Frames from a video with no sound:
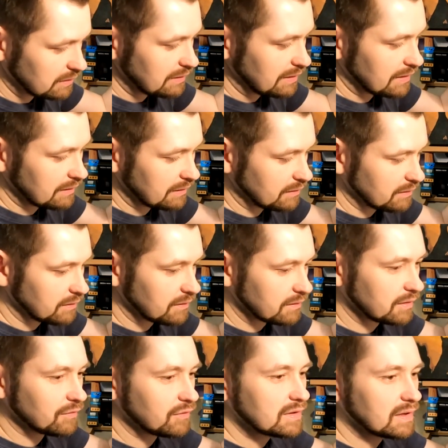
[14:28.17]
jak ten
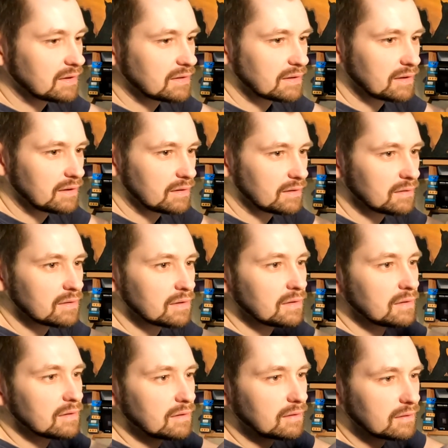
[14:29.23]
chwytak na,
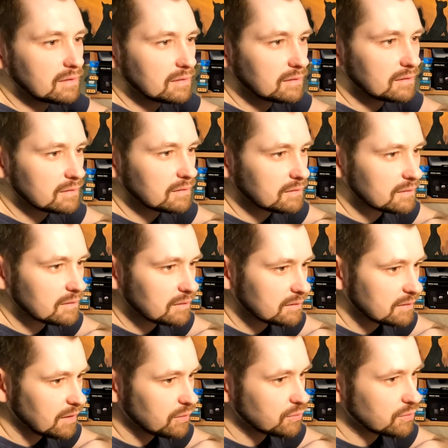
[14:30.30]
y, y
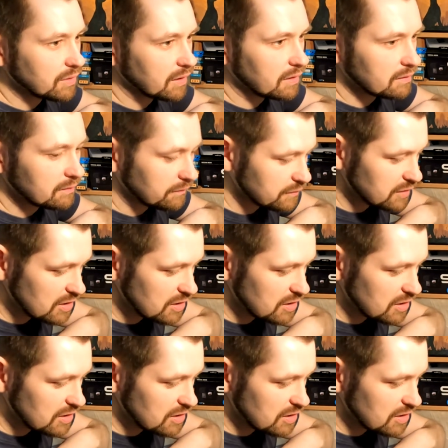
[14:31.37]
na rurkę, w